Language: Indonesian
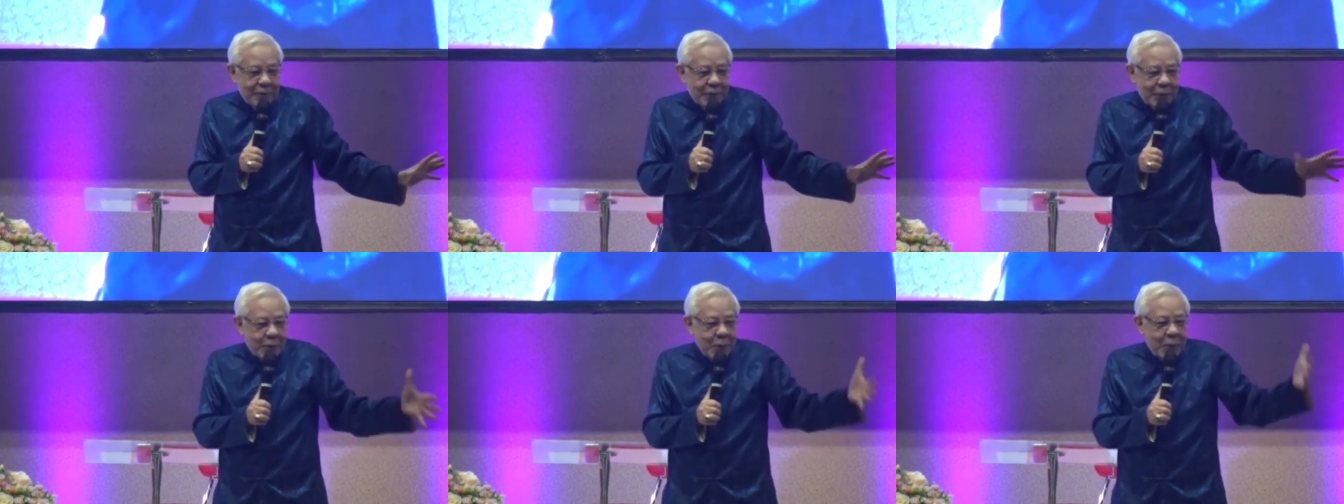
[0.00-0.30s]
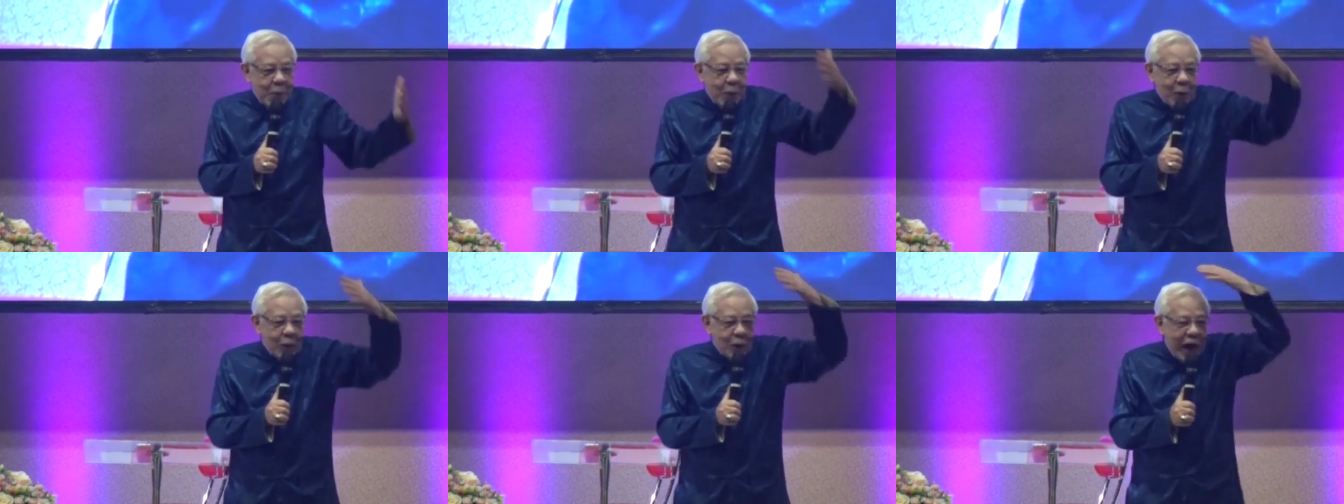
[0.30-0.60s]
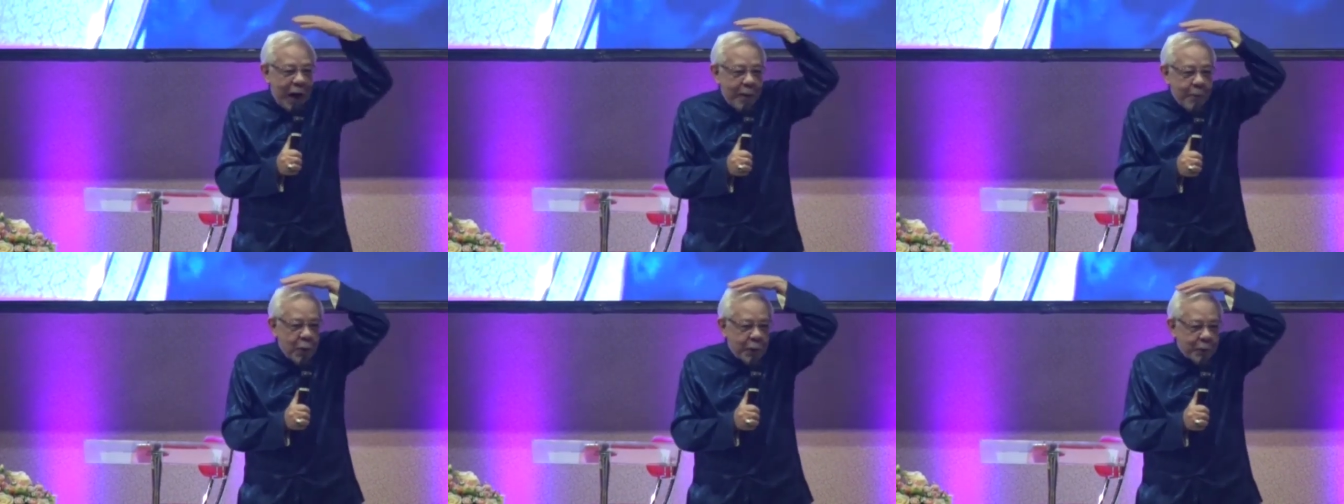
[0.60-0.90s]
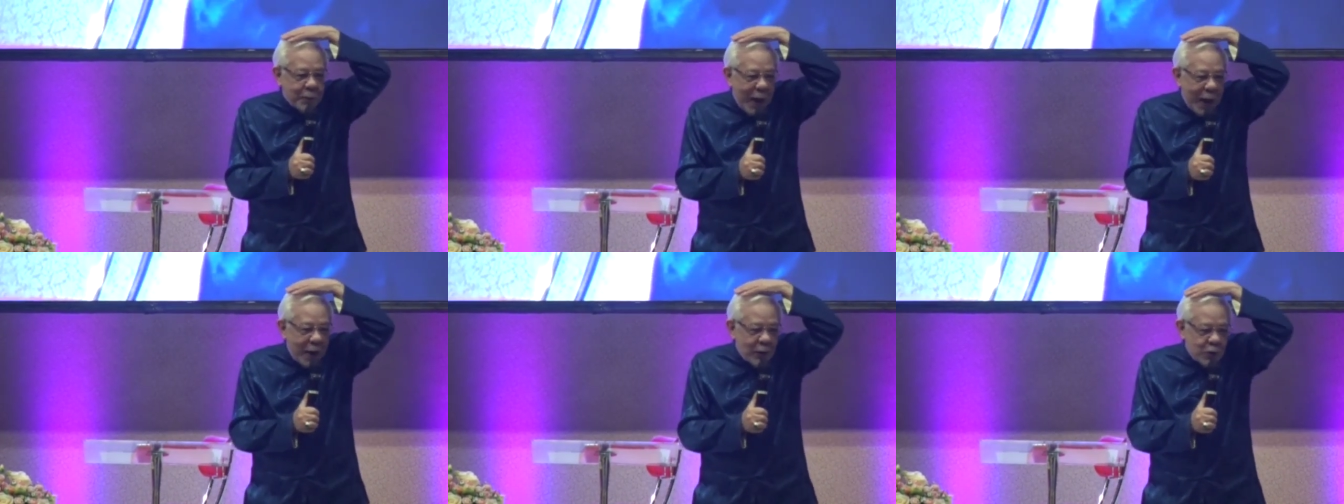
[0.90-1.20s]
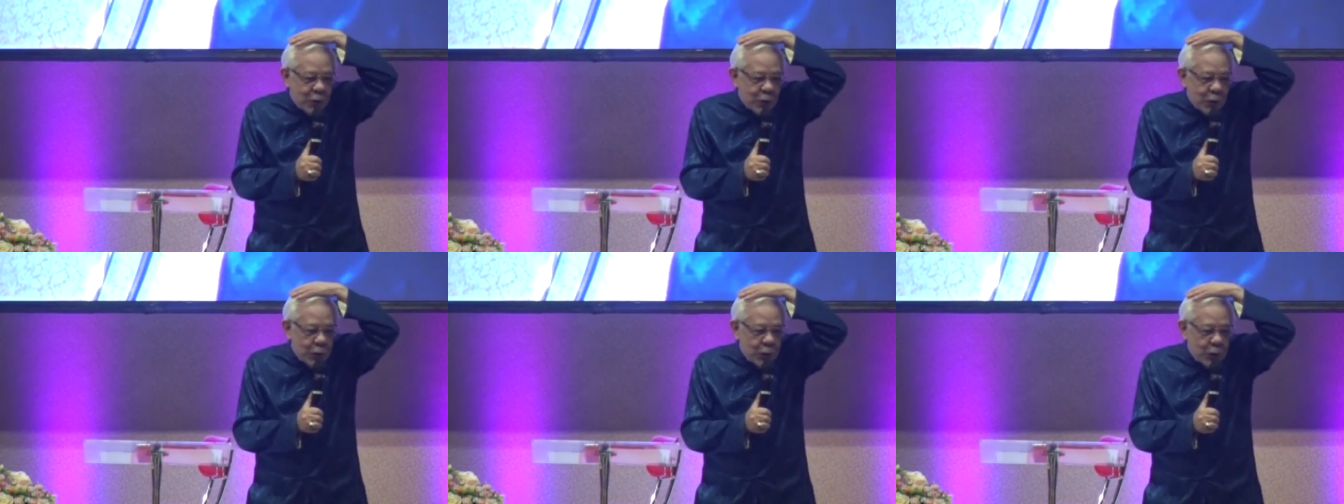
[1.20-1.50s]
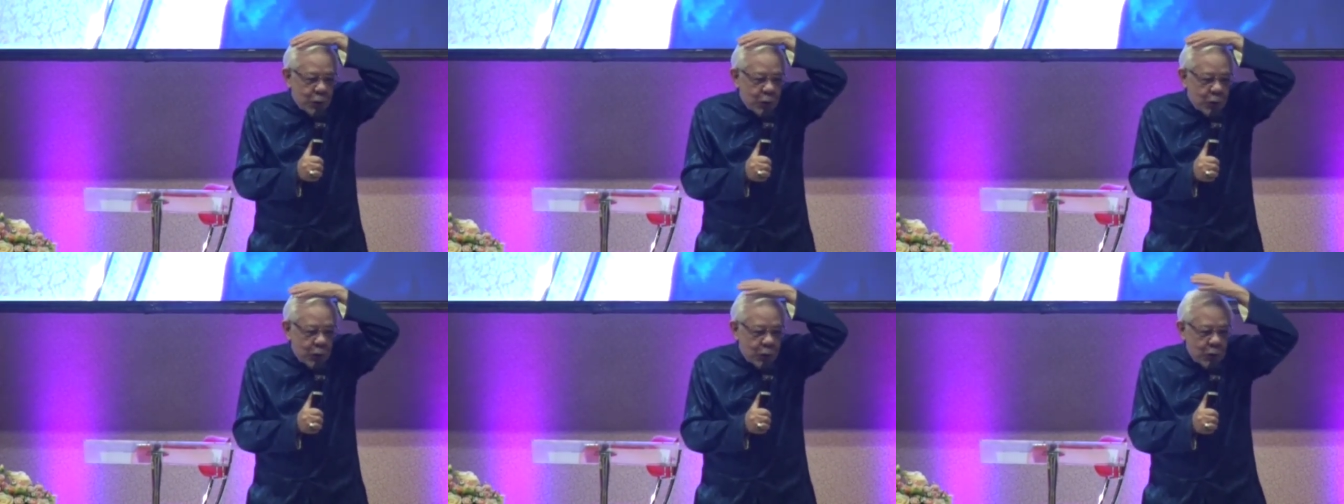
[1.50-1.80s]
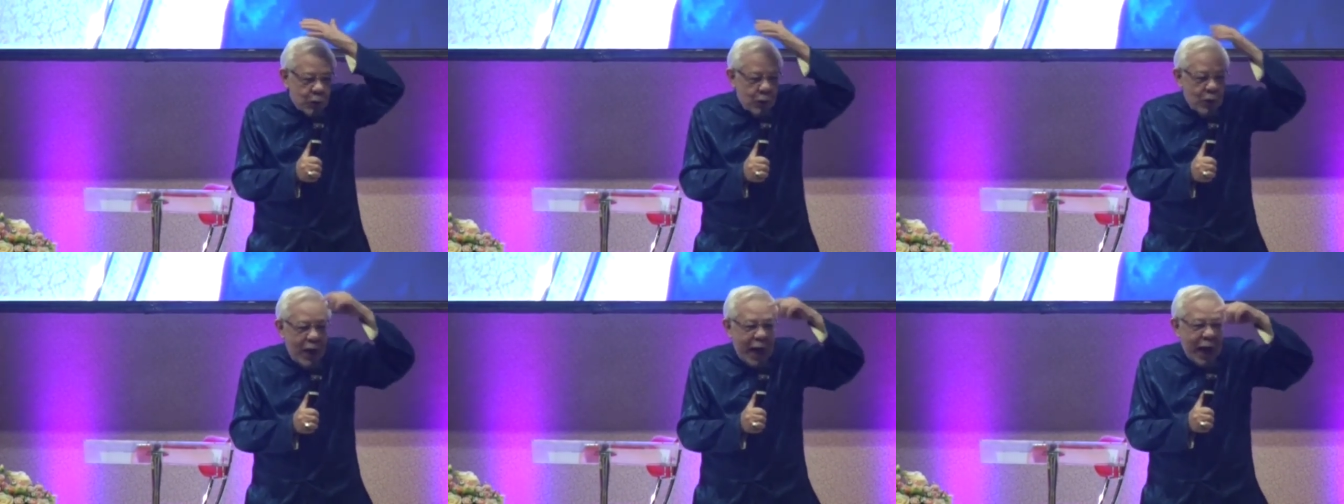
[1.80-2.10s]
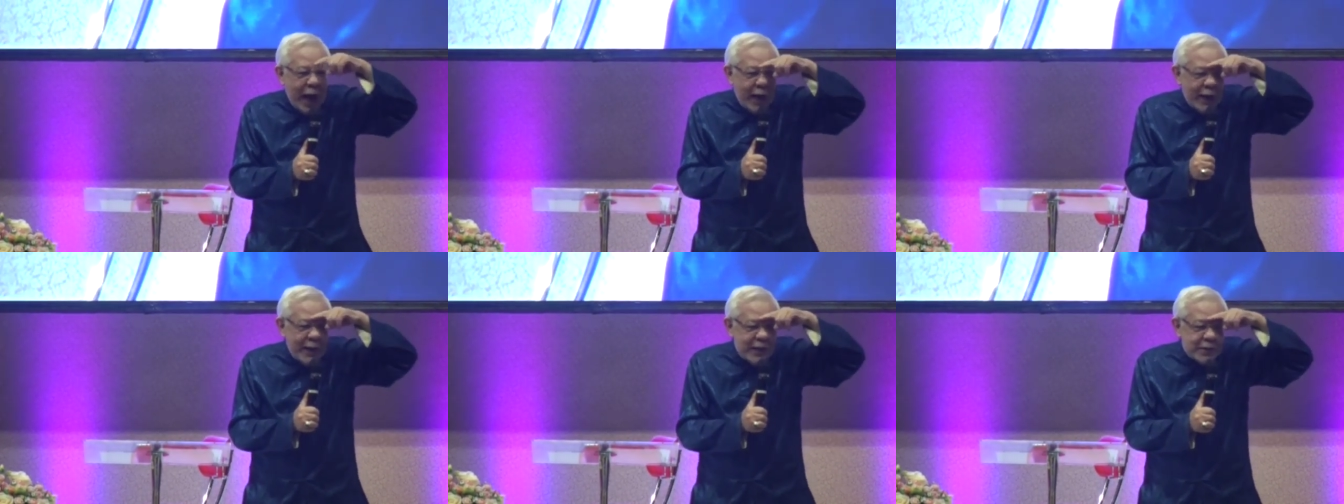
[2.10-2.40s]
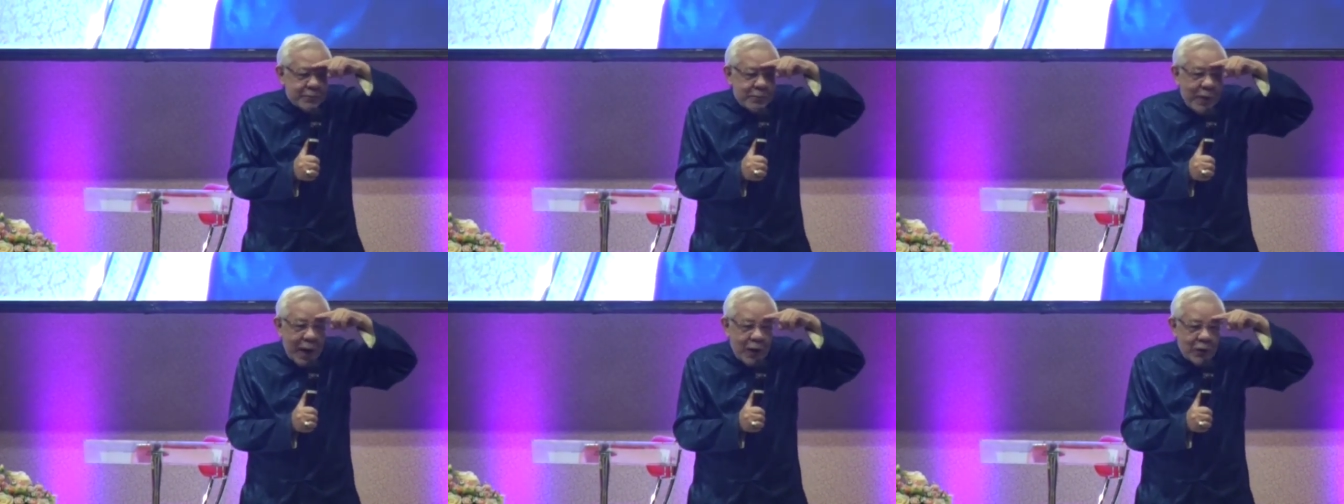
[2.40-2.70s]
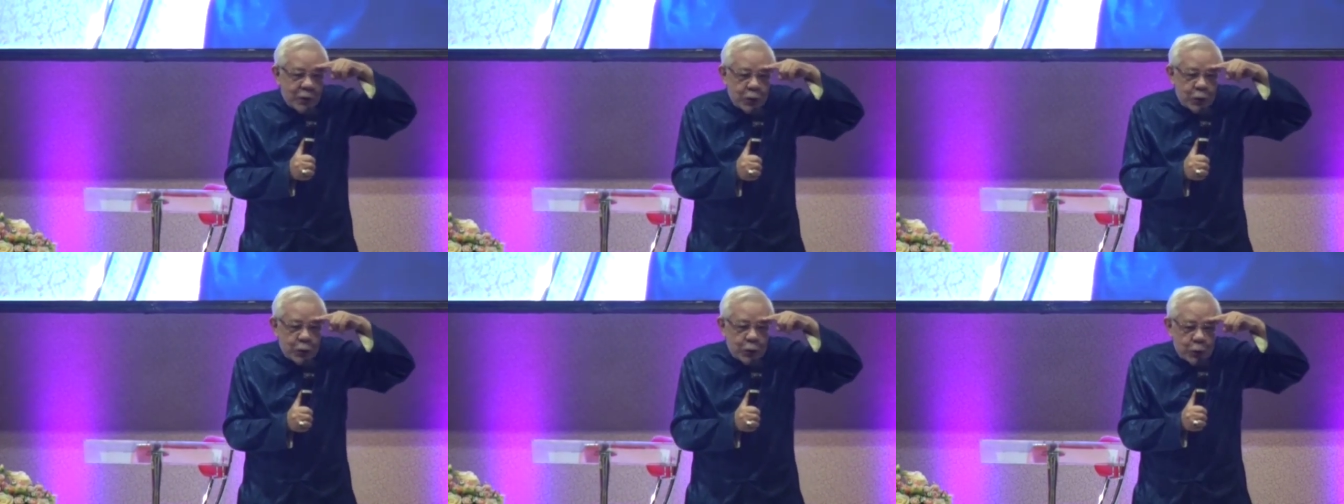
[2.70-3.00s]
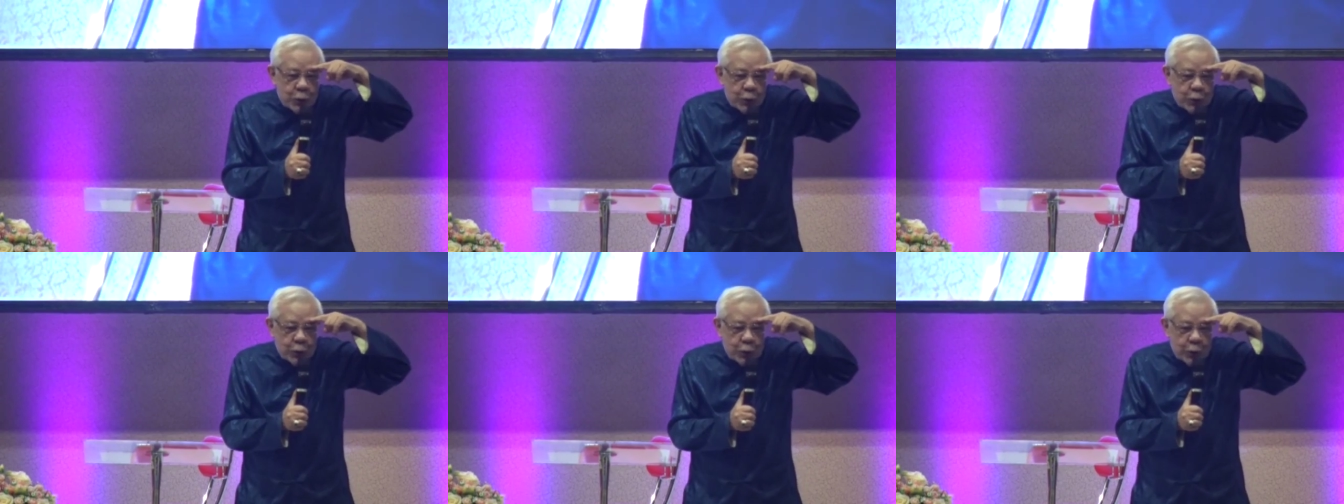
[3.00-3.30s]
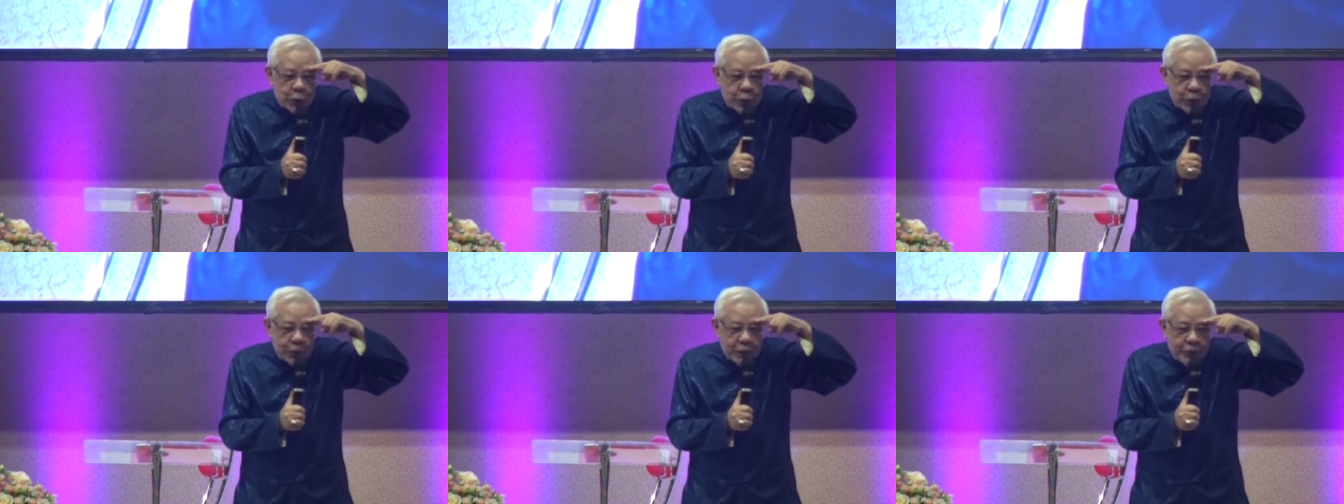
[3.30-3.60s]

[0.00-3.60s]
nah, rambut palsu, alis palsu.